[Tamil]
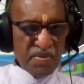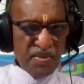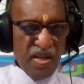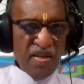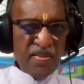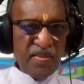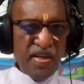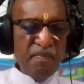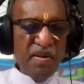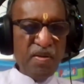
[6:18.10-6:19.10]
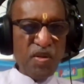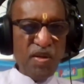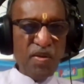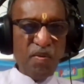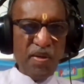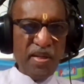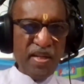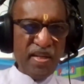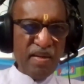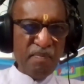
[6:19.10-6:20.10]
பிரஸ்தான திரயம் என்று
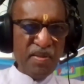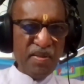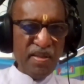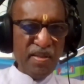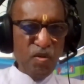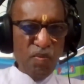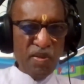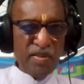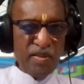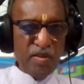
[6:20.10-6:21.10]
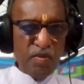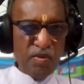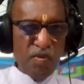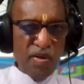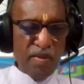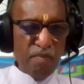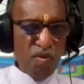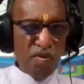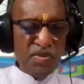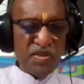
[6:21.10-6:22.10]
சொல்லக்கூடிய நமது இந்து மத தத்துவத்தினுடைய
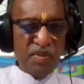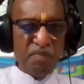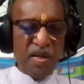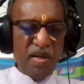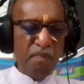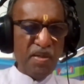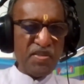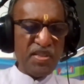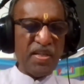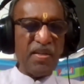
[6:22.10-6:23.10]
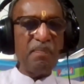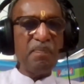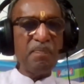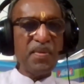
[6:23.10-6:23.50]
மூன்று விஷயம் மகாபாஷ்யங்கள்